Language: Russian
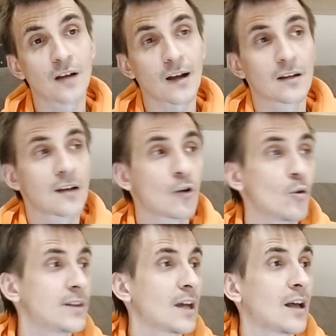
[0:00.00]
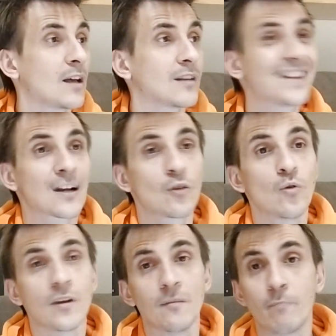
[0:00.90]
как какой-то
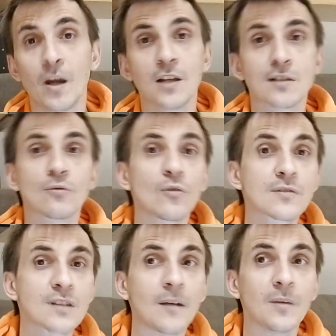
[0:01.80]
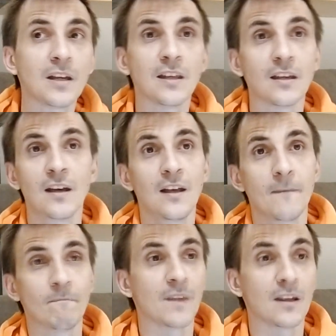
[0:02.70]
дорогой пылесос там или
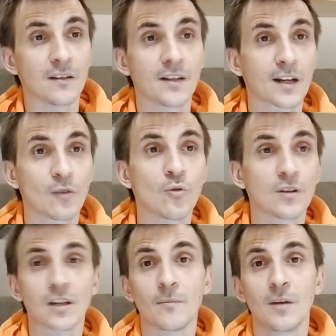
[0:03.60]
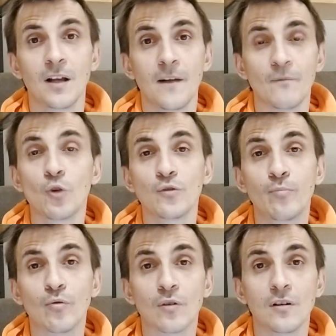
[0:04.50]
э, дорогой там
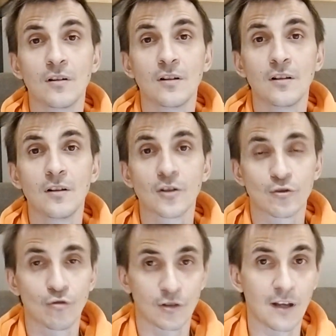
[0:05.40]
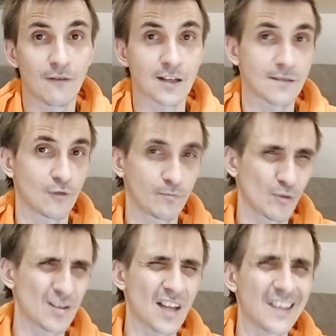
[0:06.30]
ноутбук. Что для вас? Вот
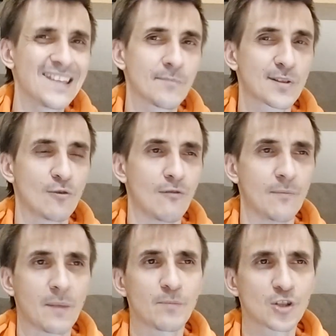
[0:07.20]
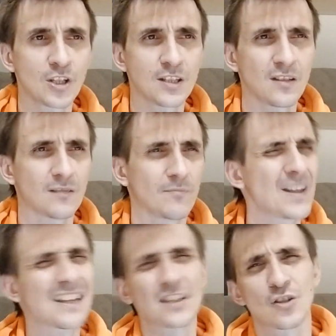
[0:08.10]
просто одним словом напишите.
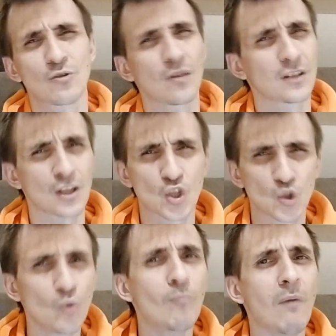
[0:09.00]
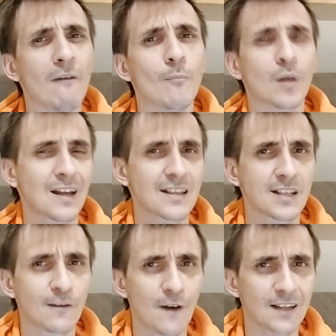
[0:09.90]
Понятно, что это сумма
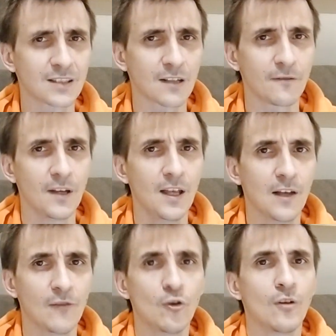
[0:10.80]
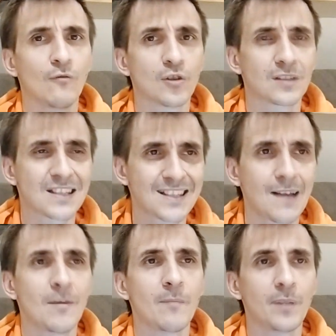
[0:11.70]
разных факторов, но вот
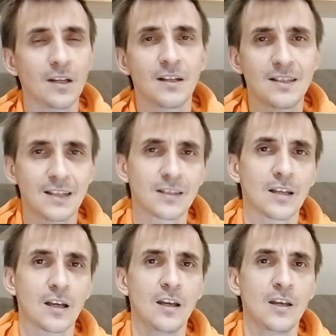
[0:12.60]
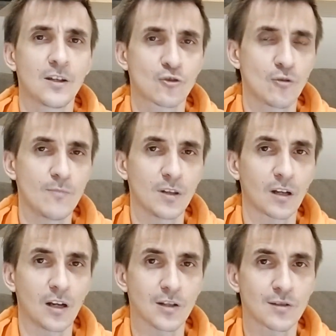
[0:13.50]
самое приоритетное, что
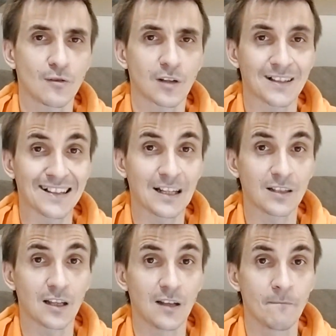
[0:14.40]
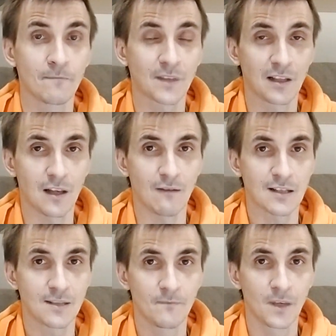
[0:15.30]
моноколесо конкретно для
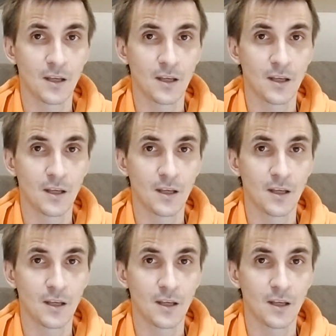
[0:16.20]
вас.